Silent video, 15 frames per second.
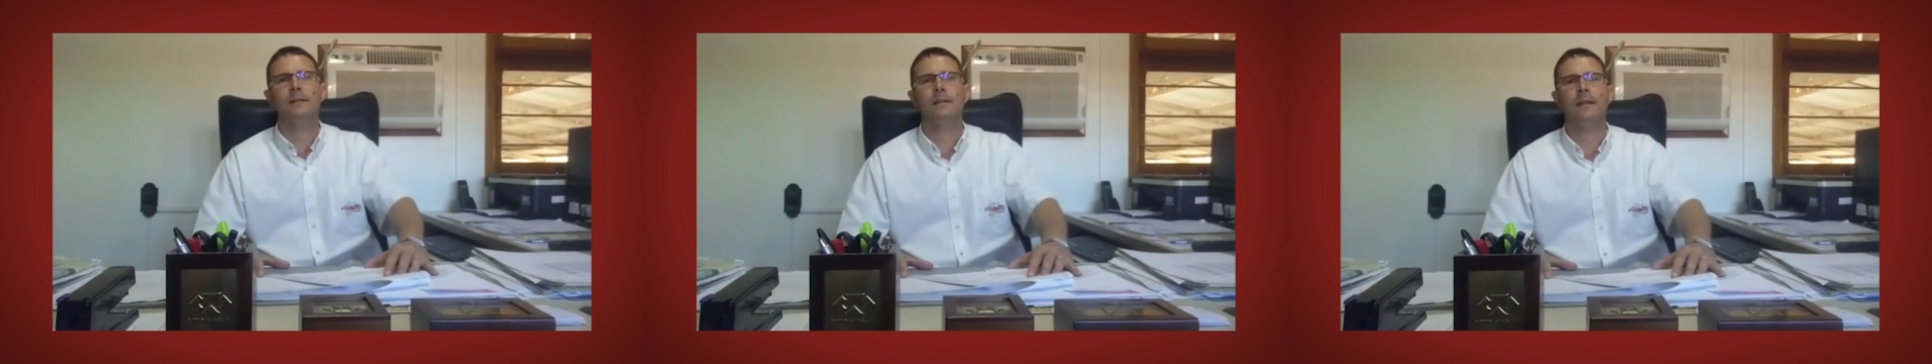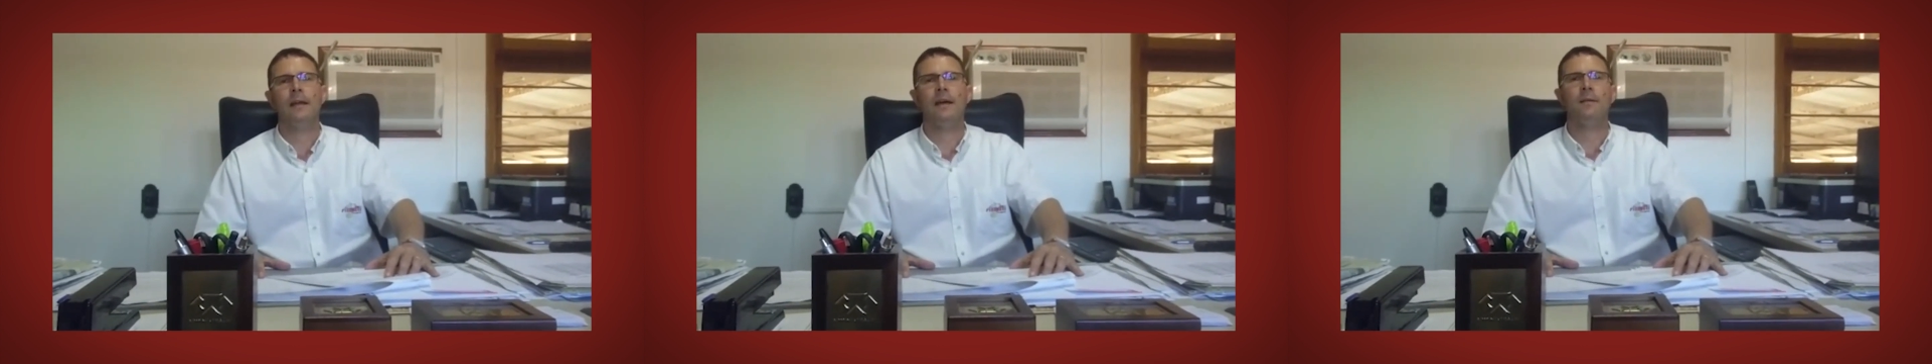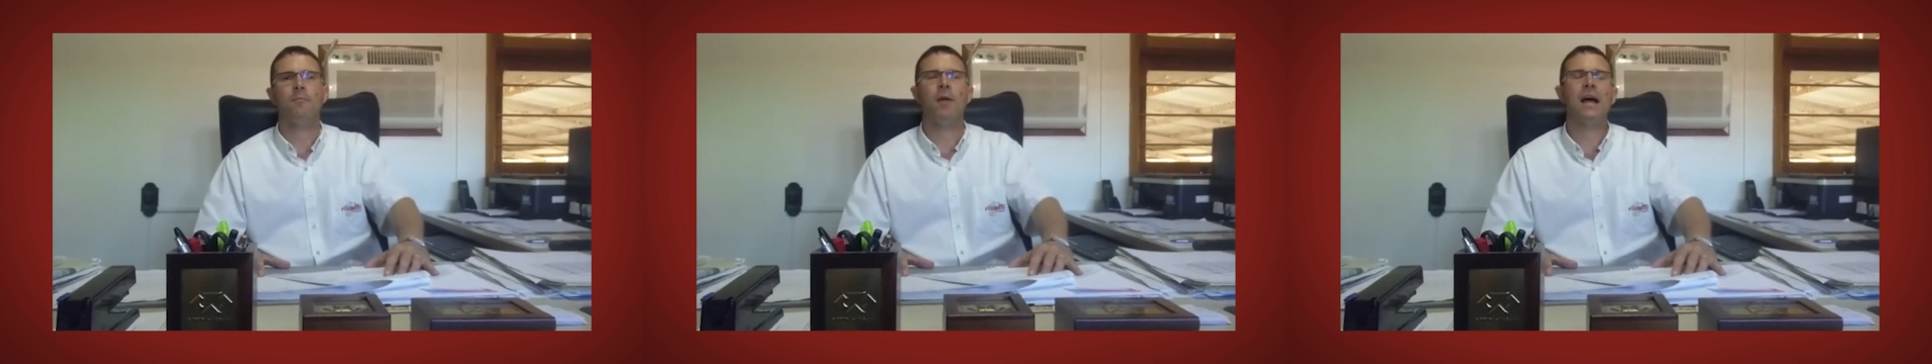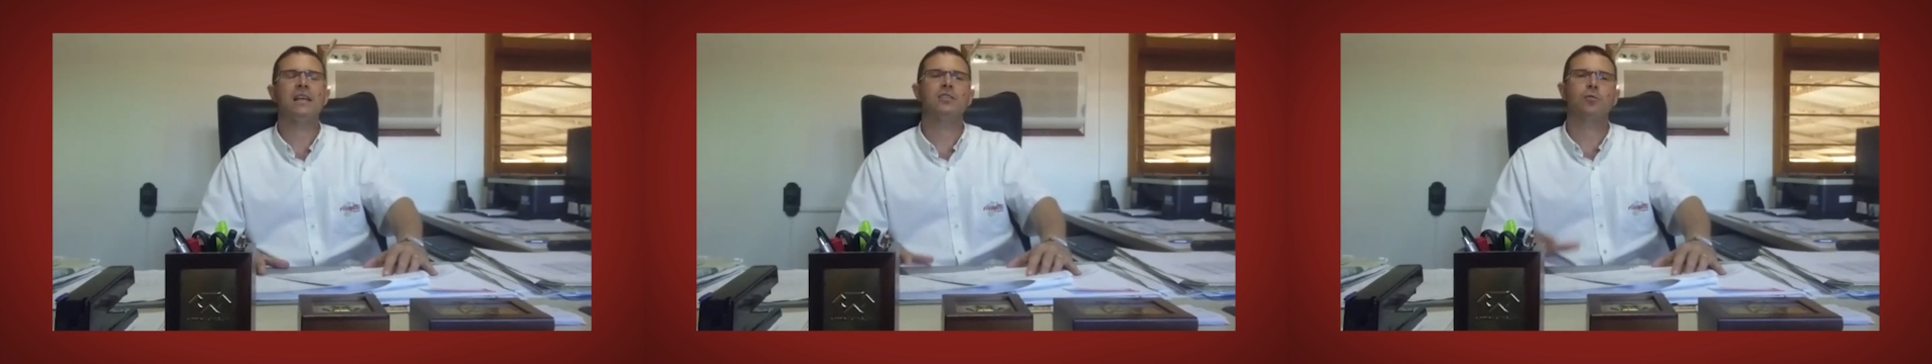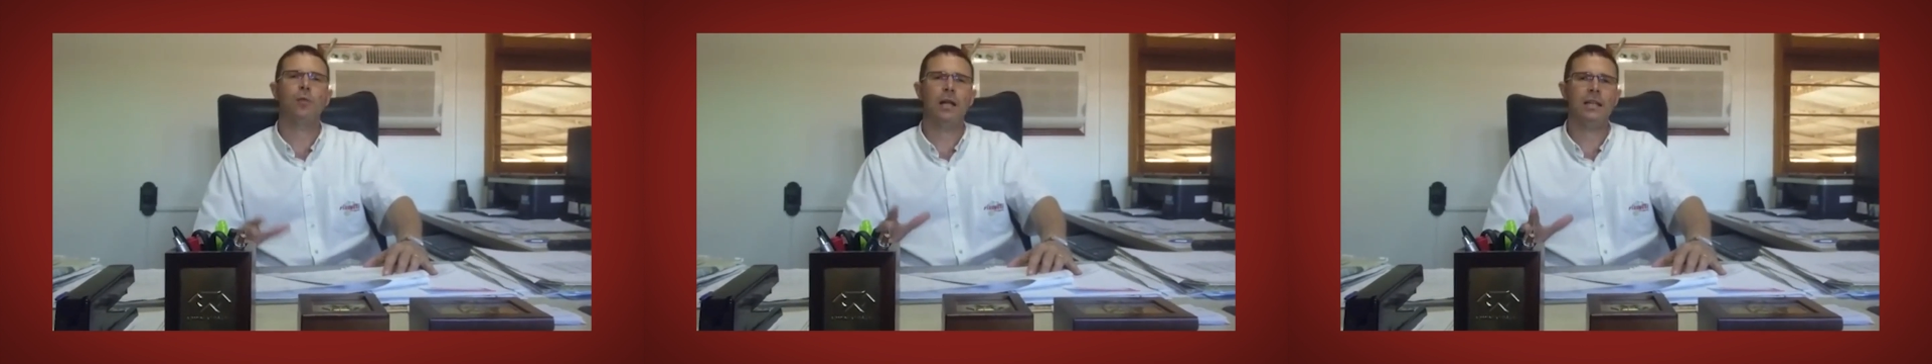né?
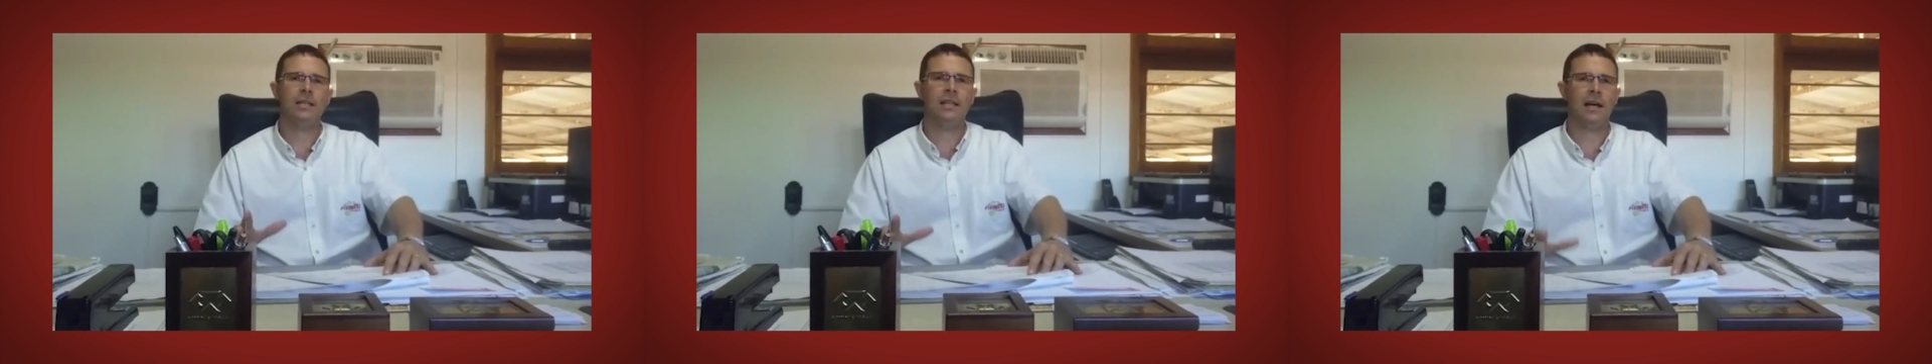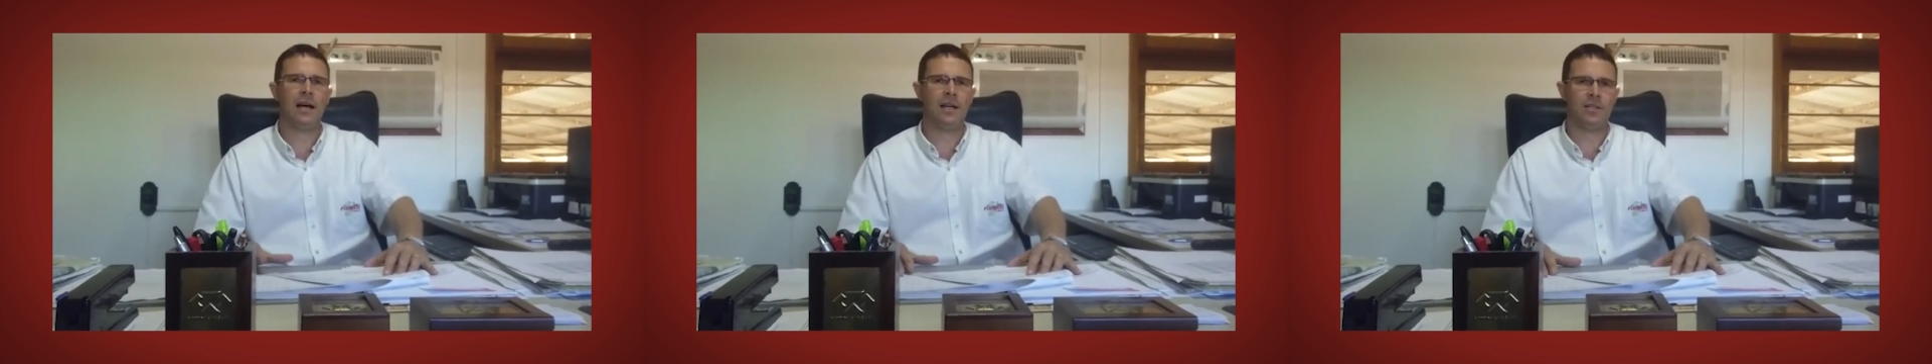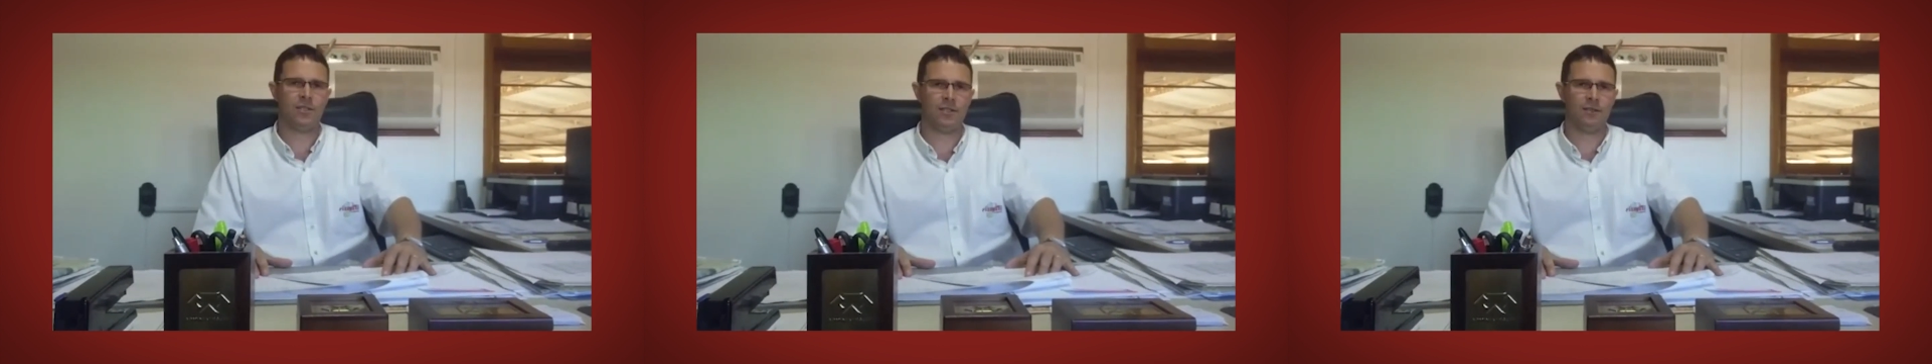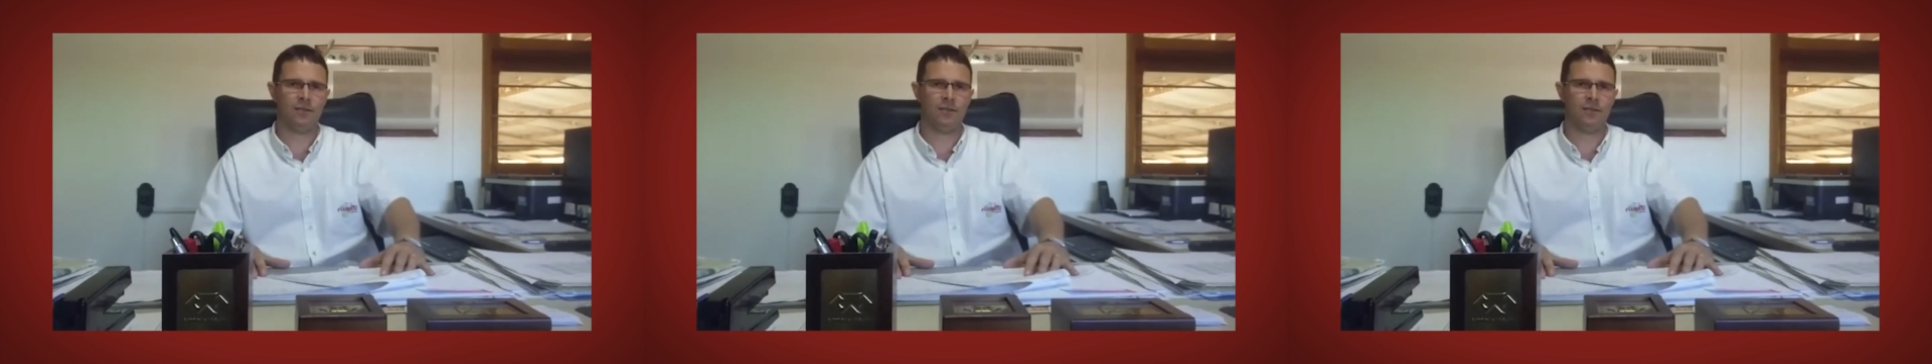mais qualidade